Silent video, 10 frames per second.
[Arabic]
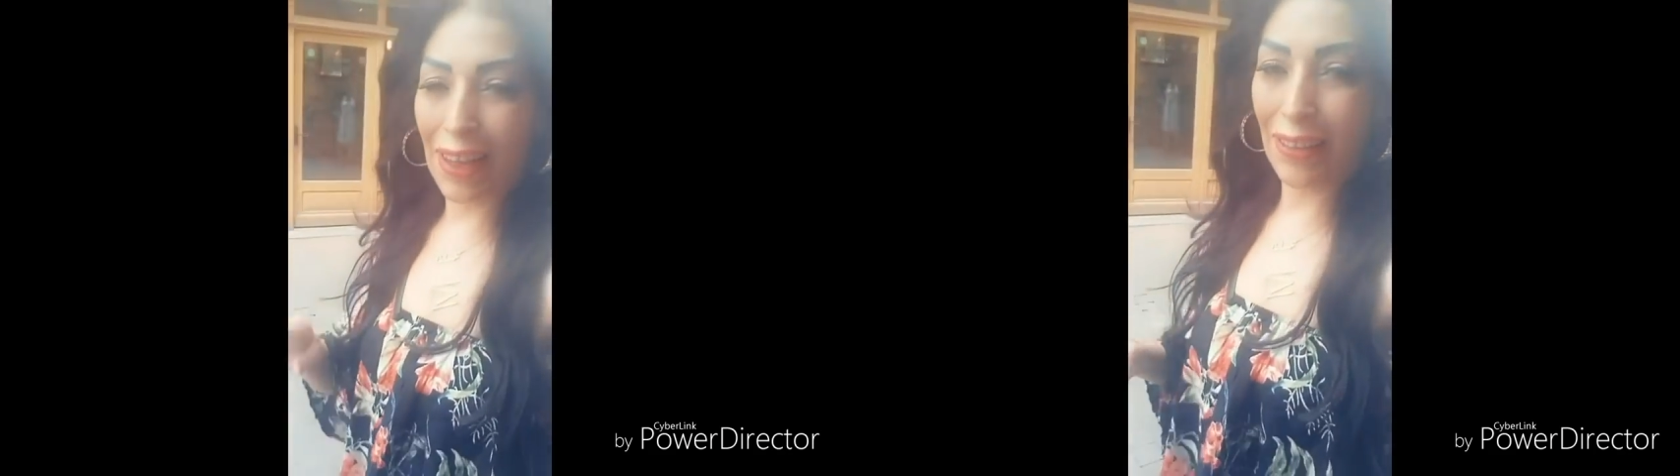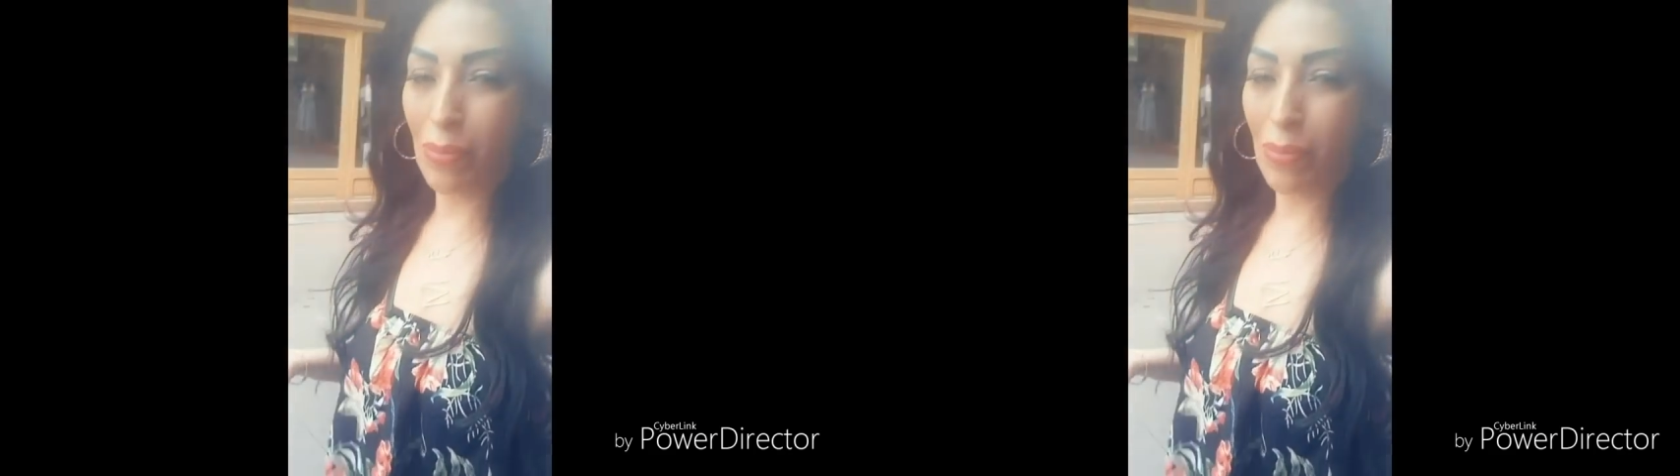
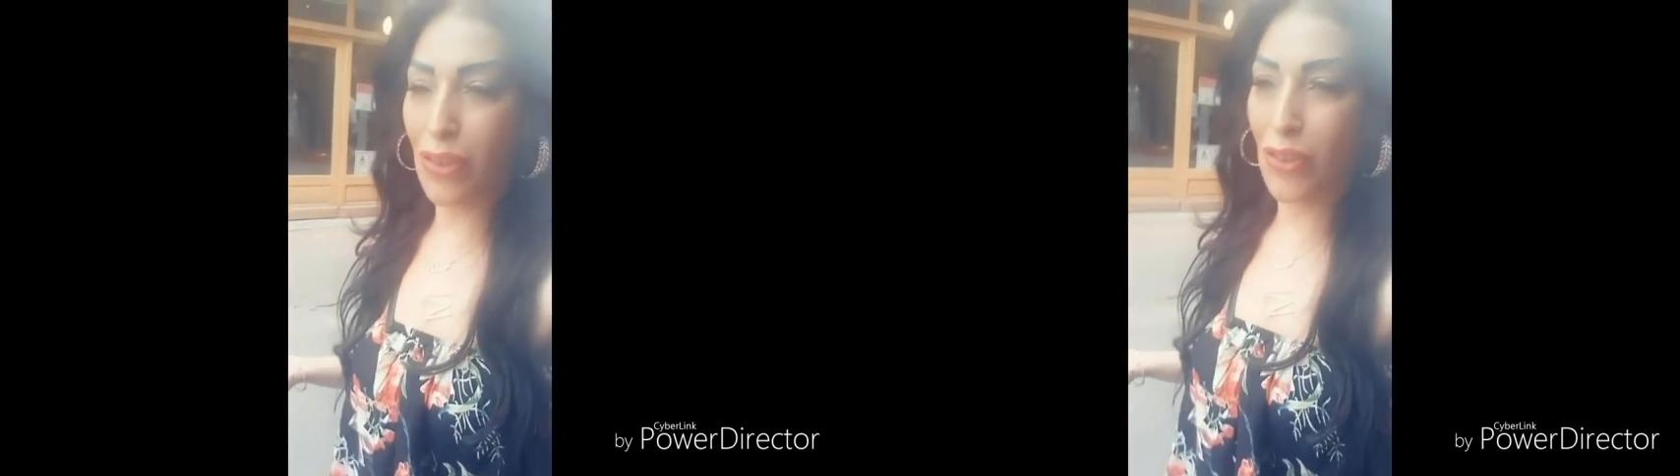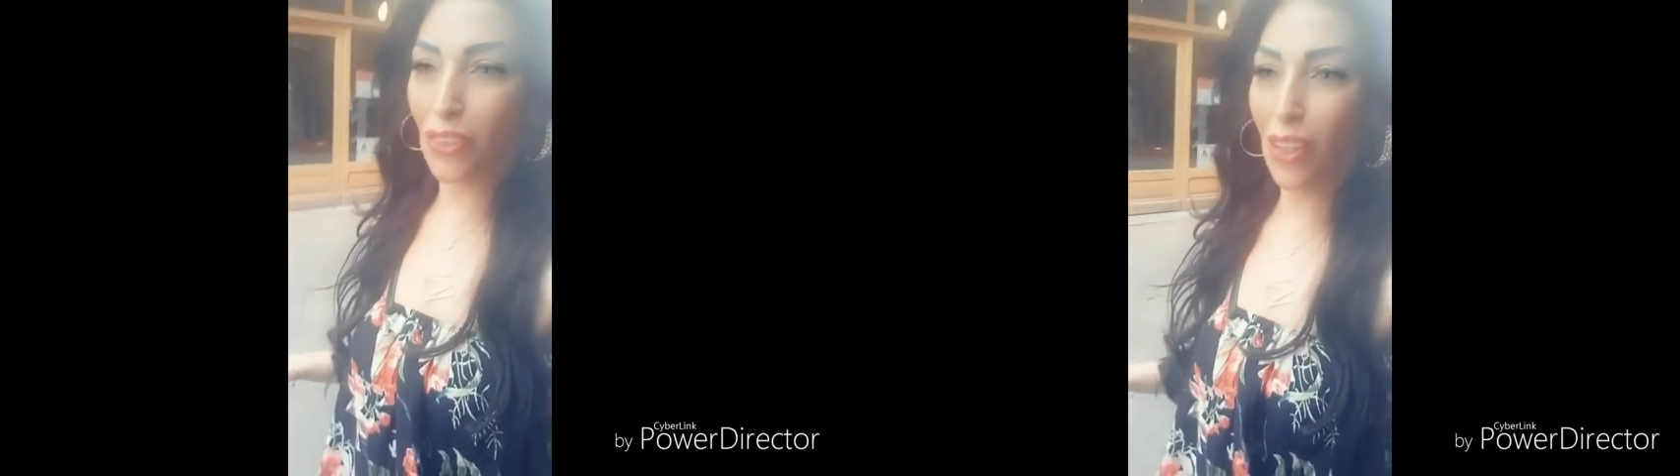ايمان
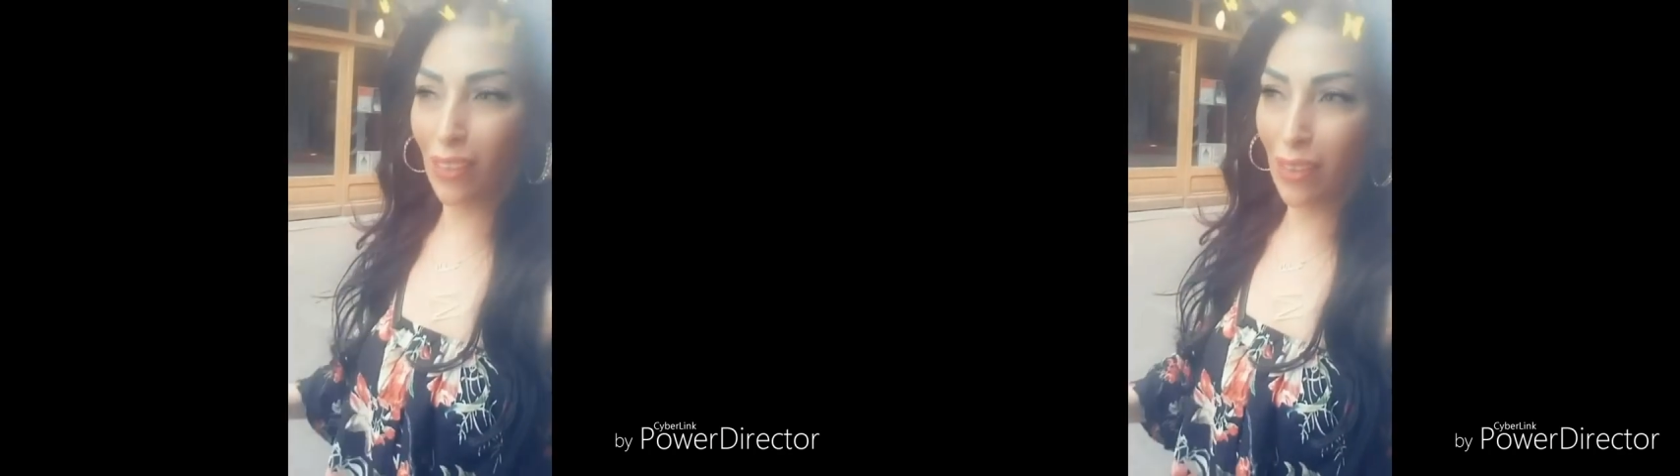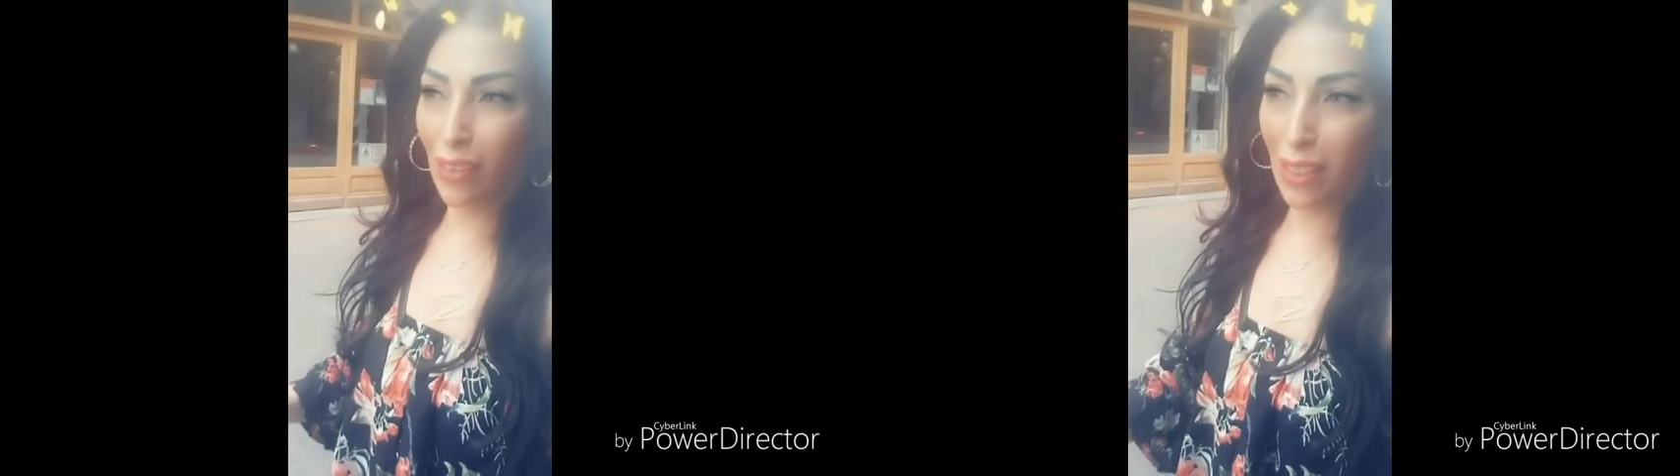الجاردان
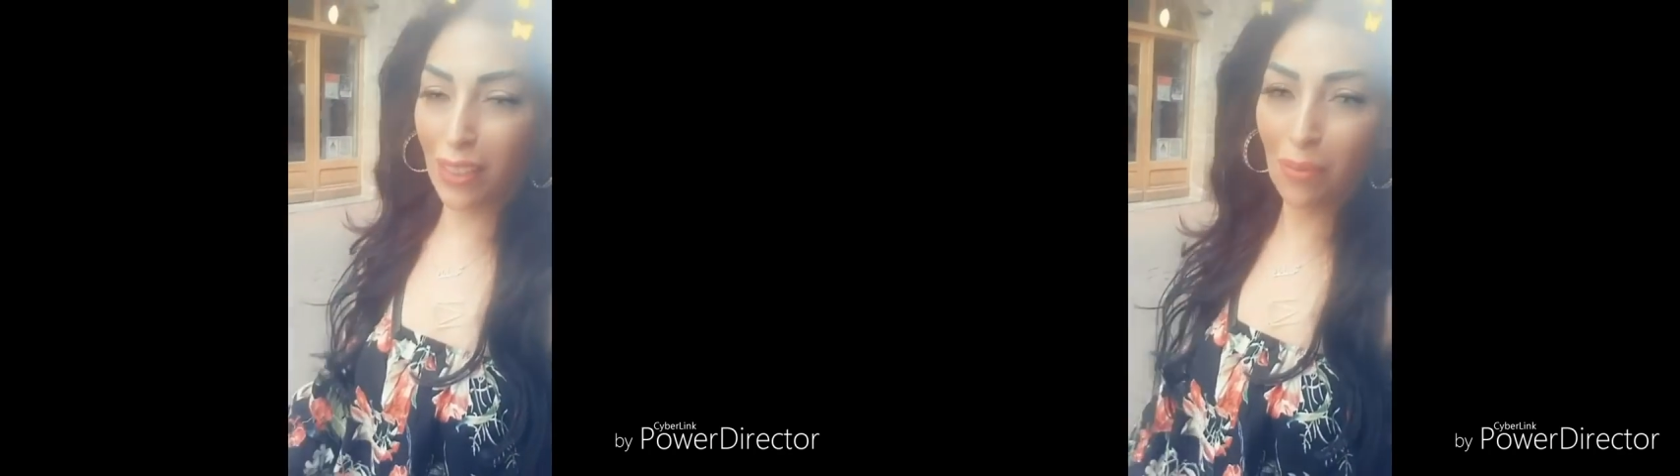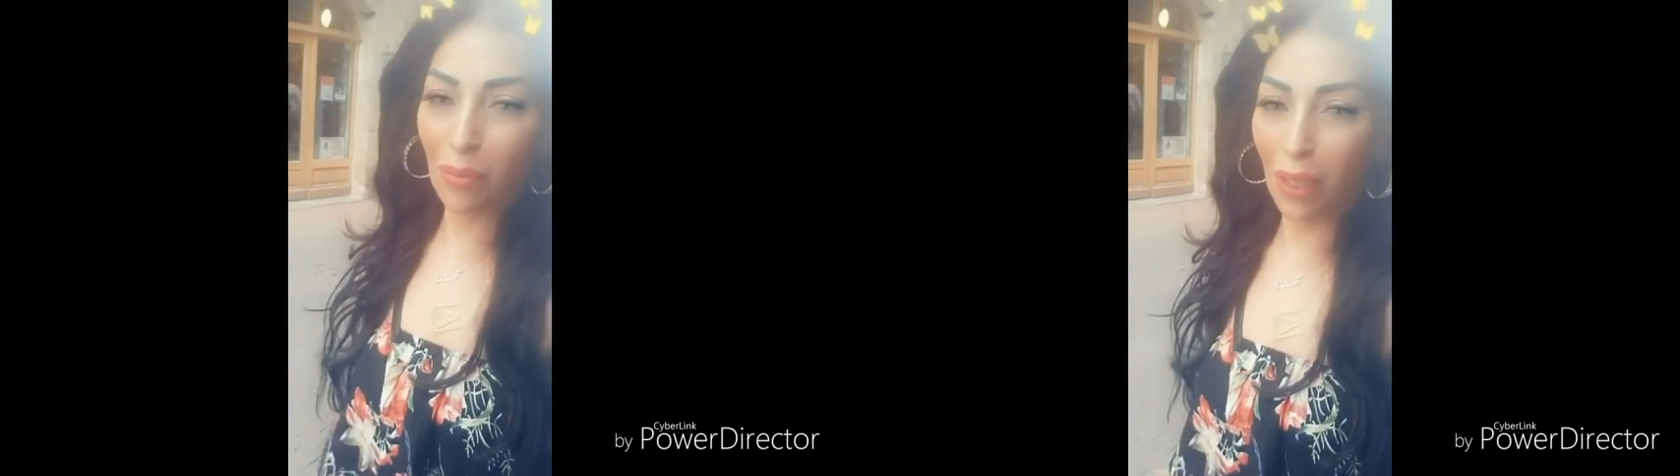ثاني
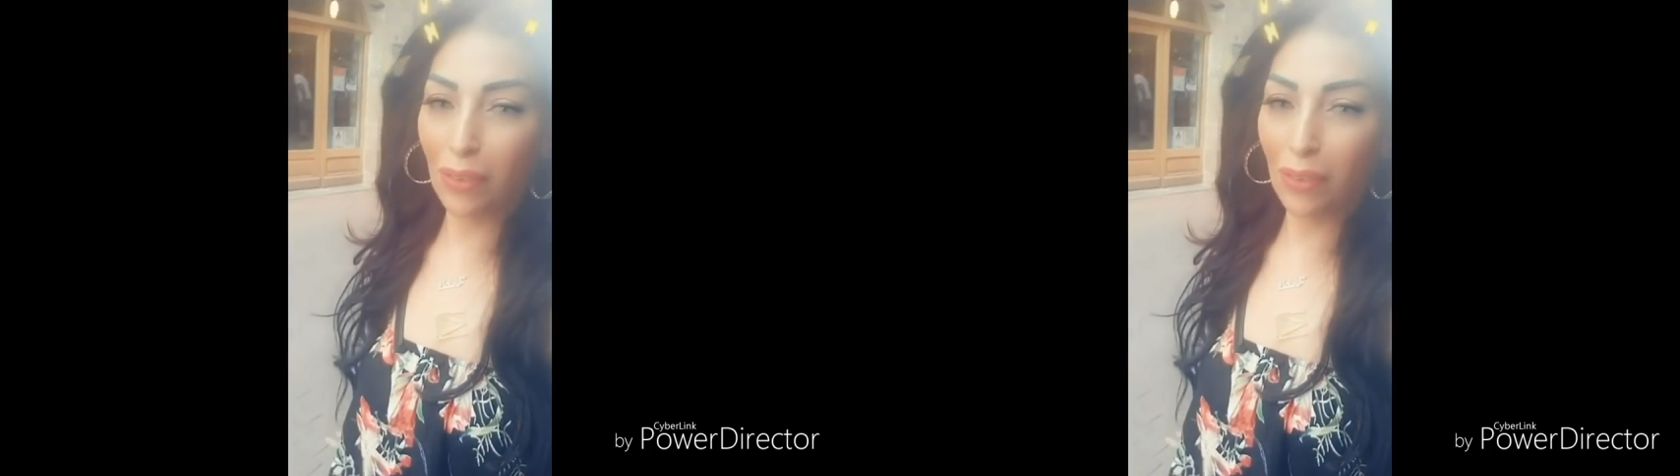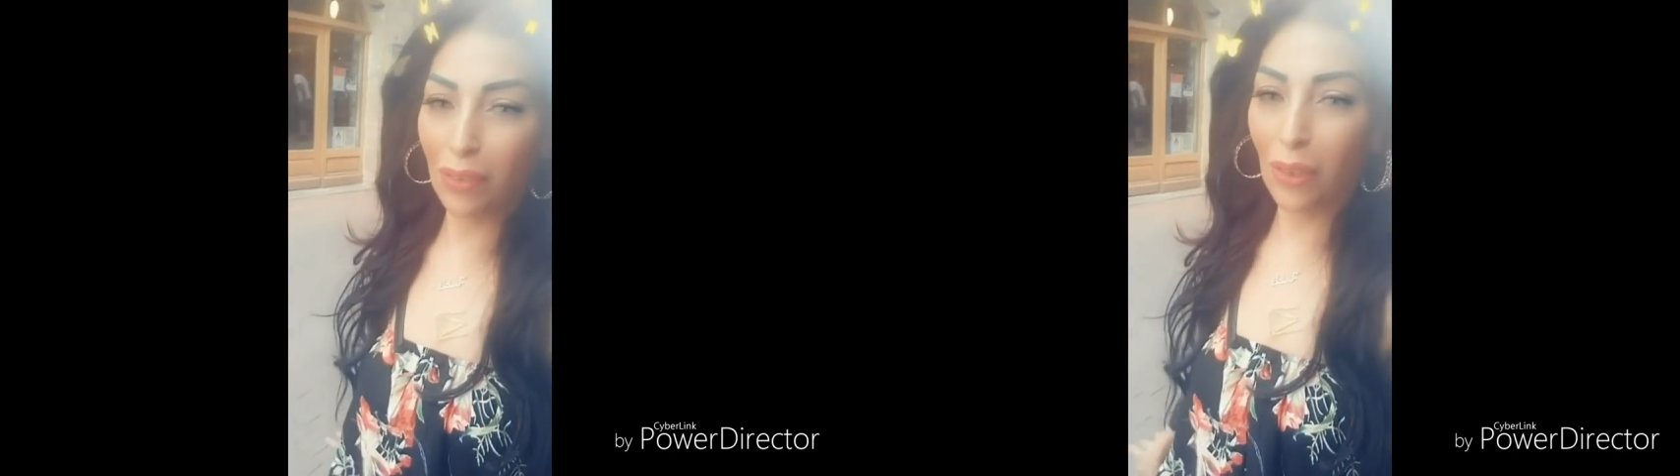عندنا وين
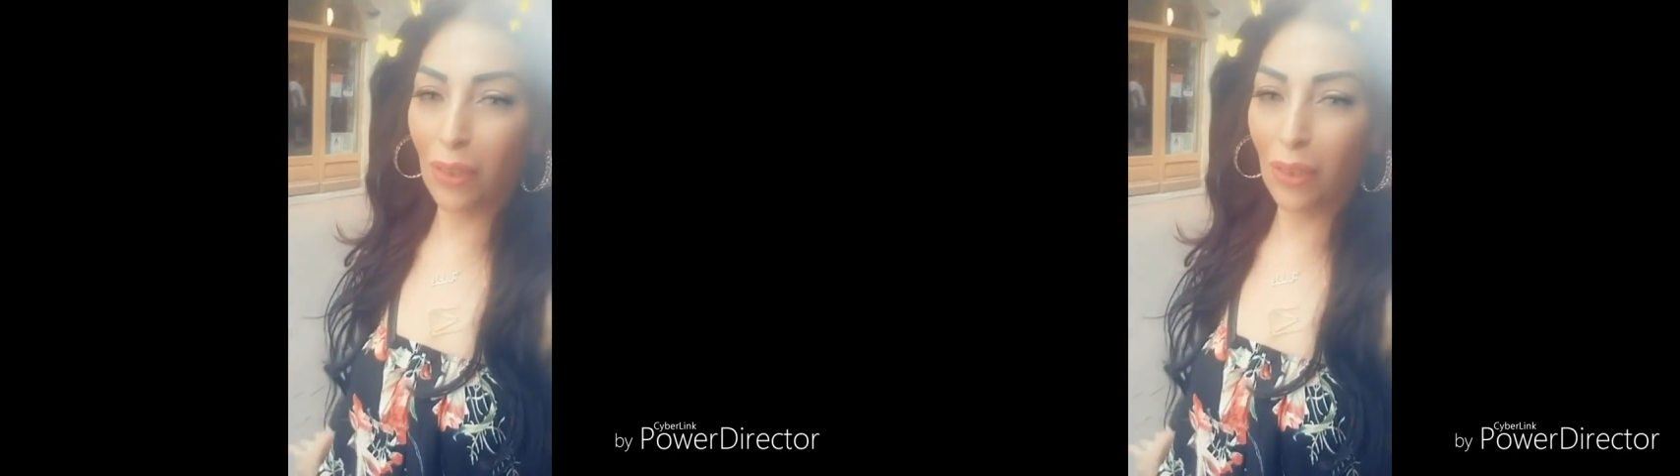نروح